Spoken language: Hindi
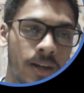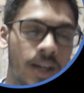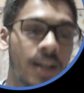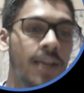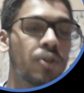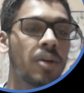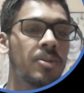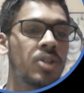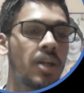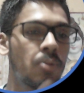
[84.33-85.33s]
ठीक है
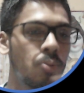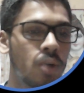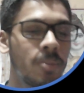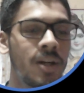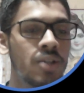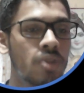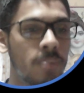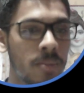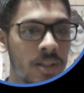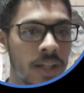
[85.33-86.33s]
इलेक्ट्रोकेमिस्ट्री का आपको पूरा प्ले लिस्ट
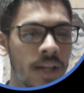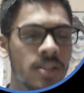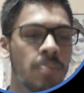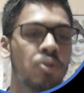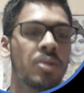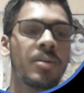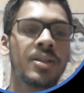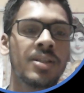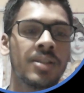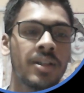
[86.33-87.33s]
पर मिल जाएंगे सब कुछ हमने
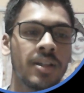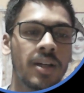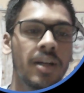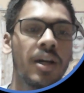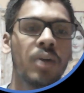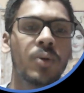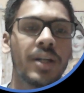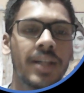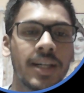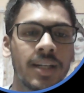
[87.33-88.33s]
डिस्कस कर रखा है तो
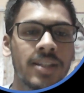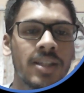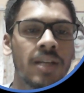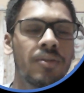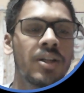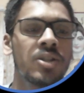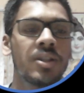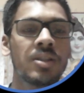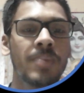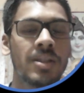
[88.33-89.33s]
कंडक्टेंस के
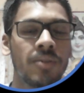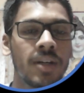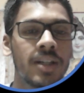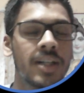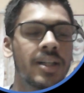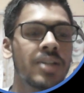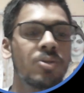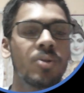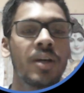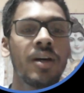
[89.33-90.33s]
डेफिनेशन स्पेसिफिक
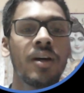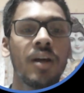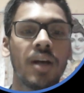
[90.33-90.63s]
कंडक्टेंस हो गया